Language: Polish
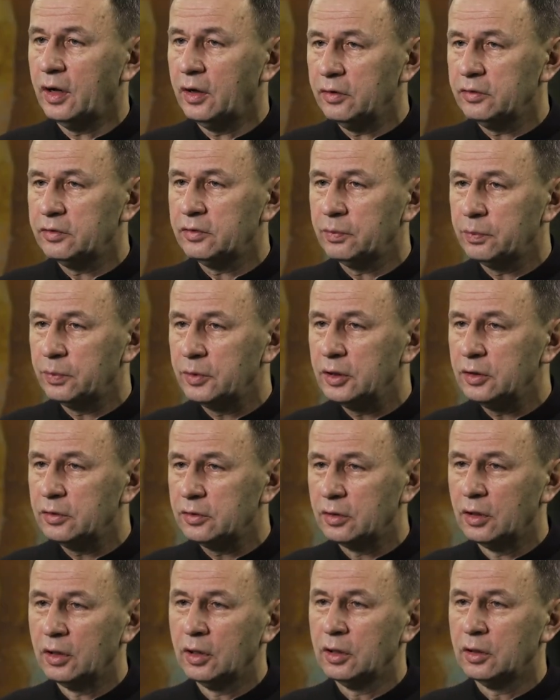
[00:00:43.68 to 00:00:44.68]

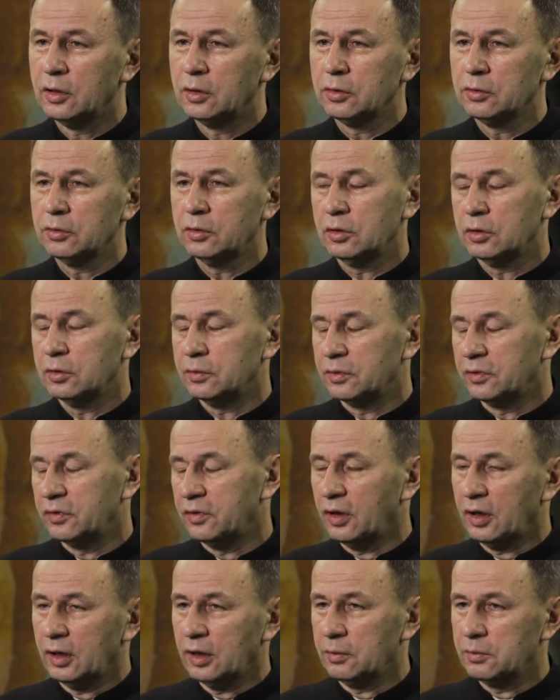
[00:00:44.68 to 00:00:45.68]
Esprit, którą
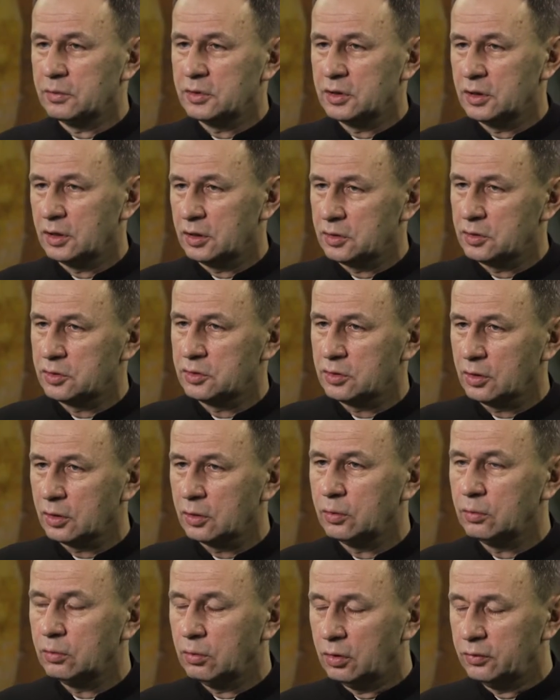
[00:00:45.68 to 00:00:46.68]
staram się
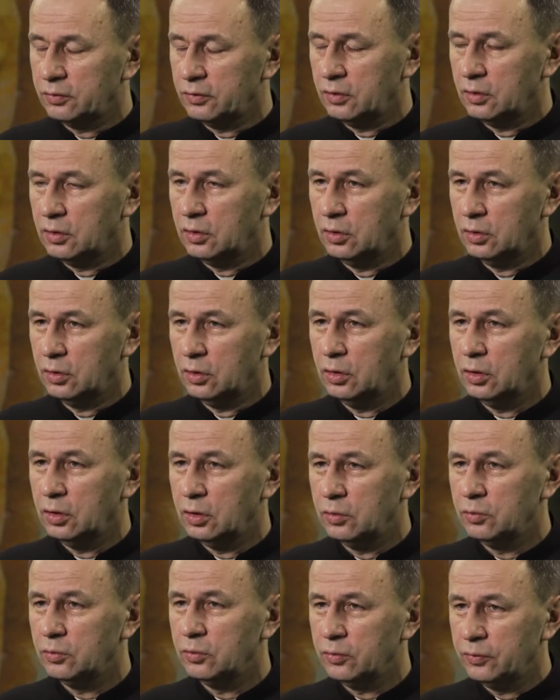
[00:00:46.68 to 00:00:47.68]
szczegółowo
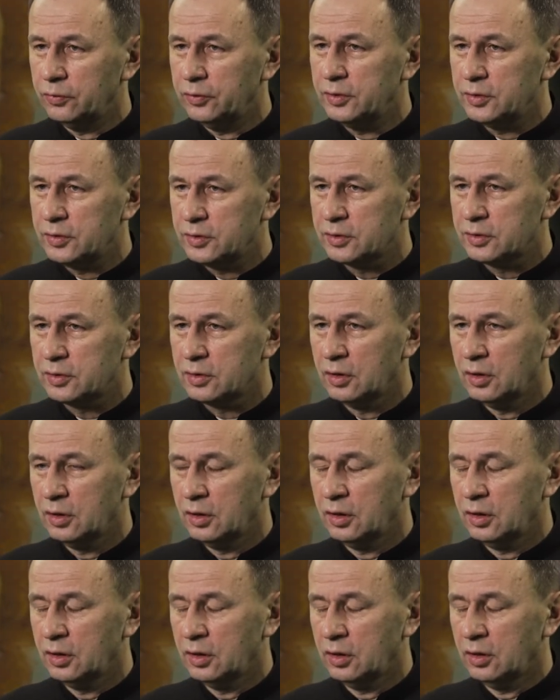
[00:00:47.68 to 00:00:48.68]
omówić.
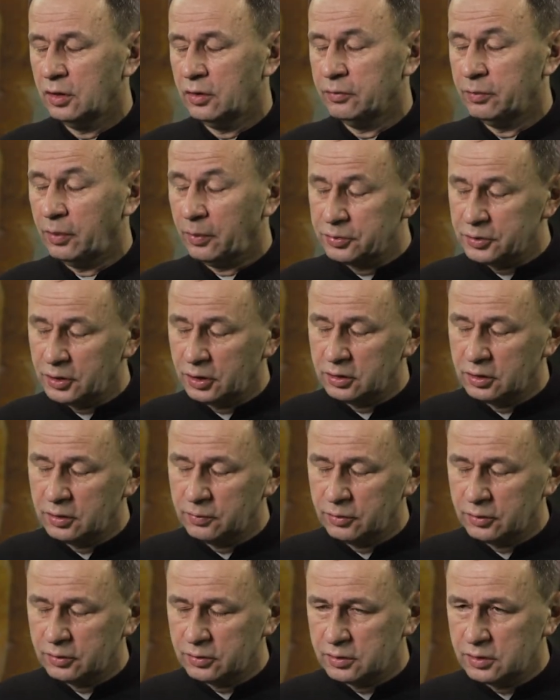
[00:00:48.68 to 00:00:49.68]
W
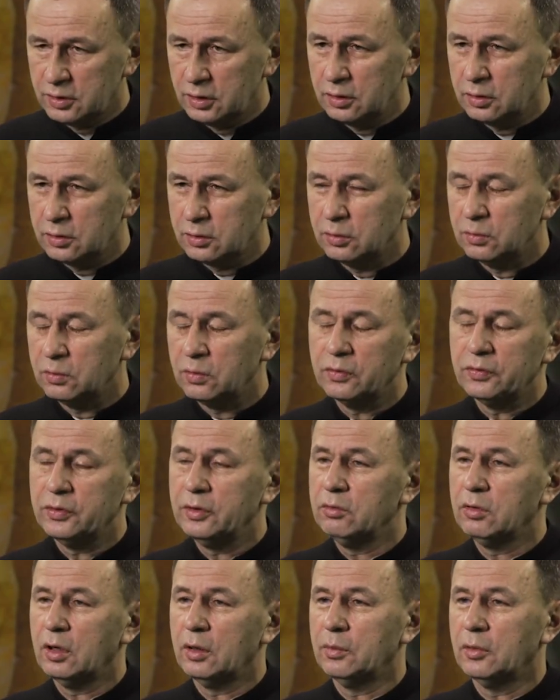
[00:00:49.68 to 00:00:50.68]
poprzednim odcinku
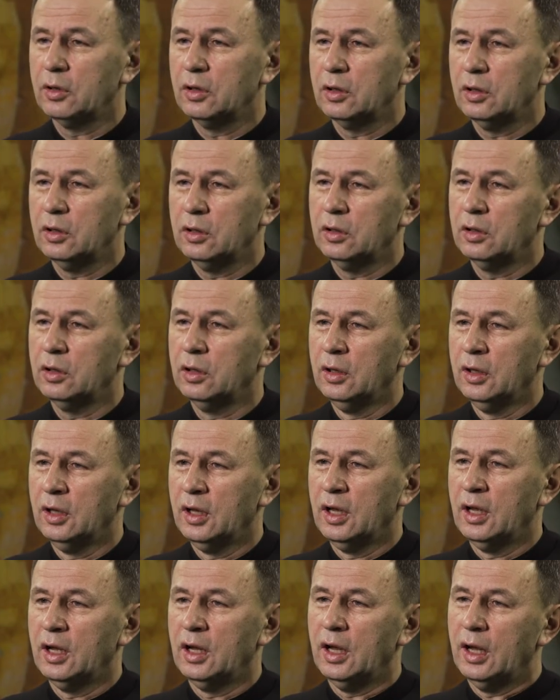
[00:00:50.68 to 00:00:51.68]
mówiłem o
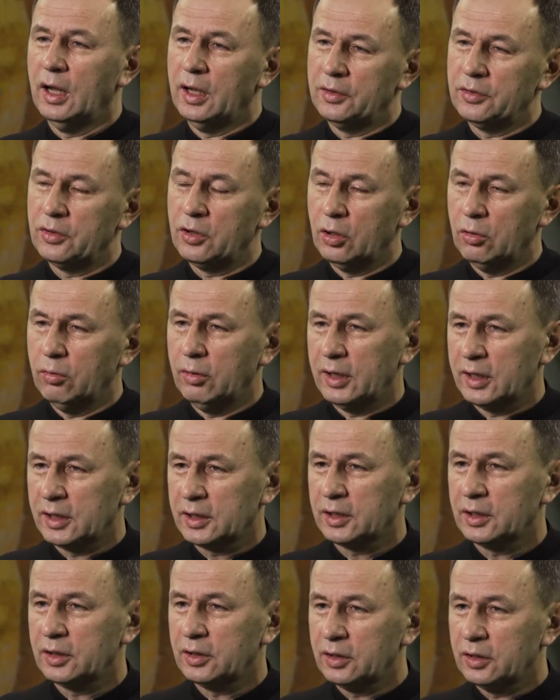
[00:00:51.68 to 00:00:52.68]
aniołach
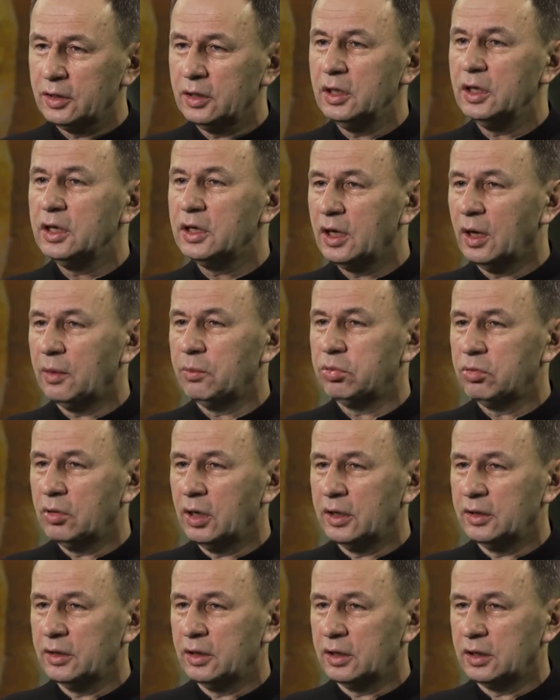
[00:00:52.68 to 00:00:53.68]
i
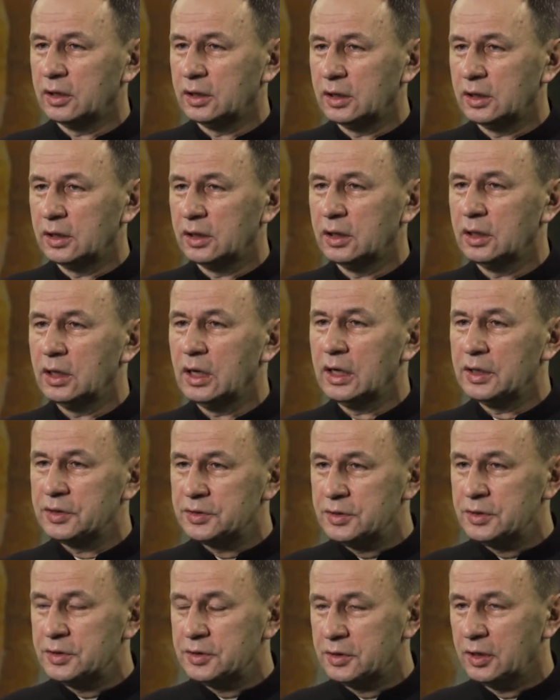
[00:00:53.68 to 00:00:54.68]
kapłanach, a
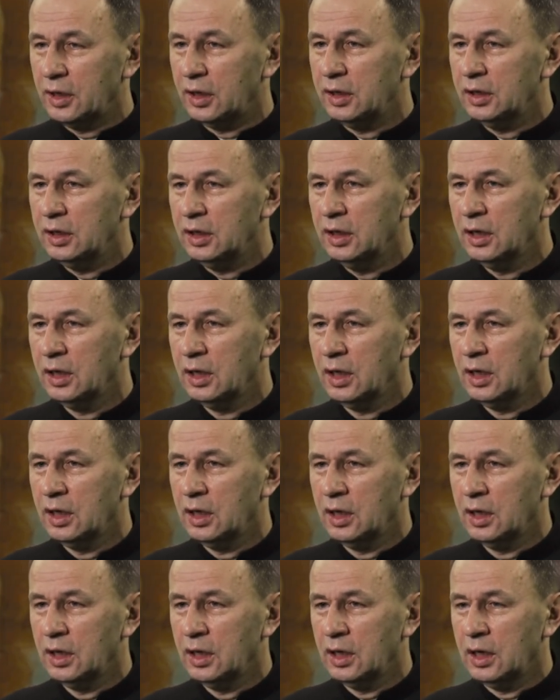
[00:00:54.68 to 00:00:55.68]
dzisiaj –
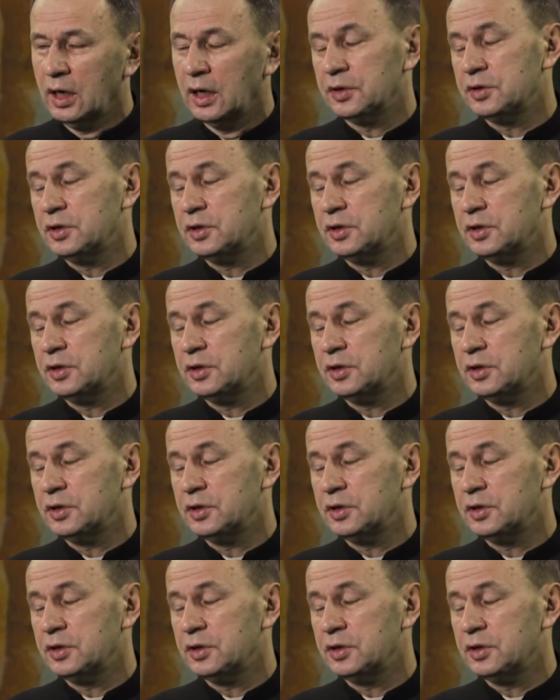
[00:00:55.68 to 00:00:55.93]
a